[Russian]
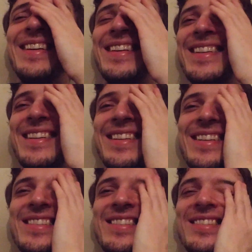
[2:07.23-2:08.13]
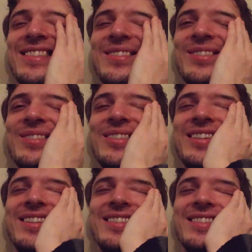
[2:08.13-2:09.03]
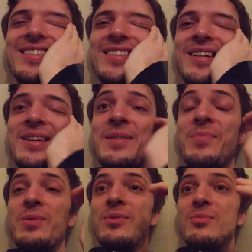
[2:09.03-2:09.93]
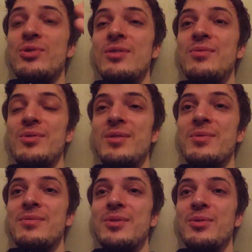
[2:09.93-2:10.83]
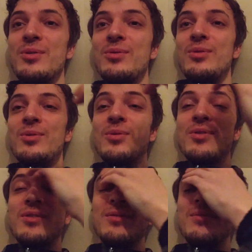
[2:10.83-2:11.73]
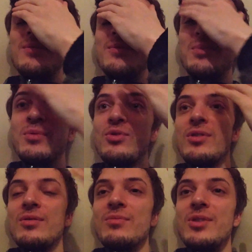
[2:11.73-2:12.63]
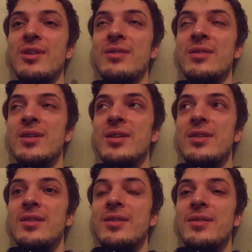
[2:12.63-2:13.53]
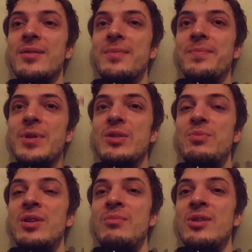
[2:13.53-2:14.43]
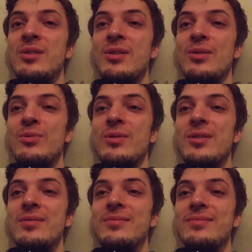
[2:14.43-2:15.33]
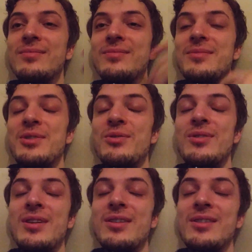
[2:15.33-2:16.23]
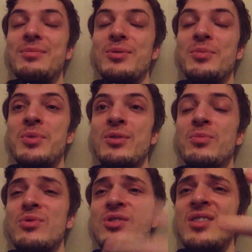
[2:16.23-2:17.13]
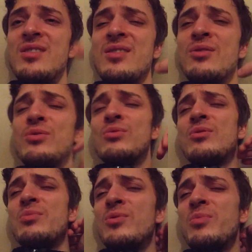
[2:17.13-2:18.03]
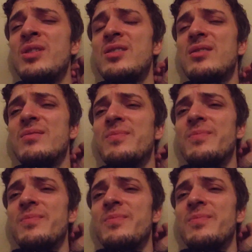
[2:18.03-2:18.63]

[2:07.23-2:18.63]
Я так не хотел этого говорить. Но ну, потому что я все время говорю одно и то же. Потому что это у меня эксперимент такой, что я их покупаю. Ну, потому что я не знаю, что уже покупать.